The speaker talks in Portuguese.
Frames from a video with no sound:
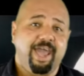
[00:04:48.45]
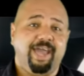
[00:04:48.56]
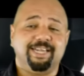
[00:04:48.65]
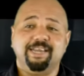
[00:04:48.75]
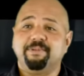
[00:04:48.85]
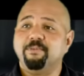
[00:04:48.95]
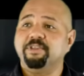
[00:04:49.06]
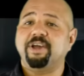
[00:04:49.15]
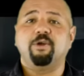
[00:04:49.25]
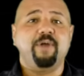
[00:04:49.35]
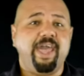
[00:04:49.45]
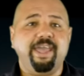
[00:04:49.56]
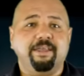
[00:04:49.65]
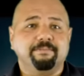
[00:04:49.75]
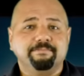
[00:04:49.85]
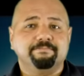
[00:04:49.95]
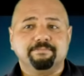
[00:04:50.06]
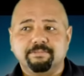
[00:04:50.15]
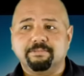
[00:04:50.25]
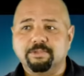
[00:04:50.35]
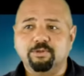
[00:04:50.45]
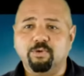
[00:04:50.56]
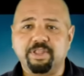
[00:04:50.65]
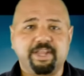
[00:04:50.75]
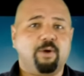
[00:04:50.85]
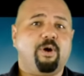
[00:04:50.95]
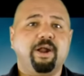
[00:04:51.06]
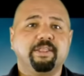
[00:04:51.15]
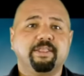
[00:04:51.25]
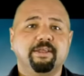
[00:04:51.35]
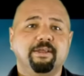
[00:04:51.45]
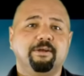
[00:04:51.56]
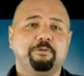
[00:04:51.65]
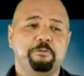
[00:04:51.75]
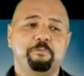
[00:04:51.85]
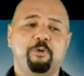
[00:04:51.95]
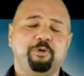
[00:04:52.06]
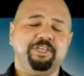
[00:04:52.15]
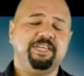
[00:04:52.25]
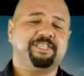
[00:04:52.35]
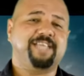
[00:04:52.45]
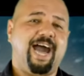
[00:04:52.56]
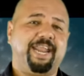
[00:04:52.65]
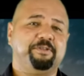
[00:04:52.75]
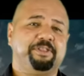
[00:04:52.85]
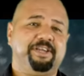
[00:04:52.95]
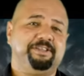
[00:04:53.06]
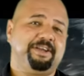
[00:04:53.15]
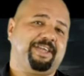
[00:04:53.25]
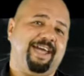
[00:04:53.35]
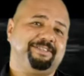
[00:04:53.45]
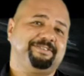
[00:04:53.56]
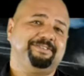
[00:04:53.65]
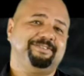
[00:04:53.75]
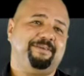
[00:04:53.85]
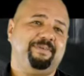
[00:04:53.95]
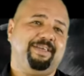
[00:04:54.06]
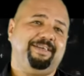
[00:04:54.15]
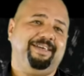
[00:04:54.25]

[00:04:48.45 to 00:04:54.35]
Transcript: Ela lembra muito a Rey do Star Wars, com um pouco de chitara dos Thundercats, sabe?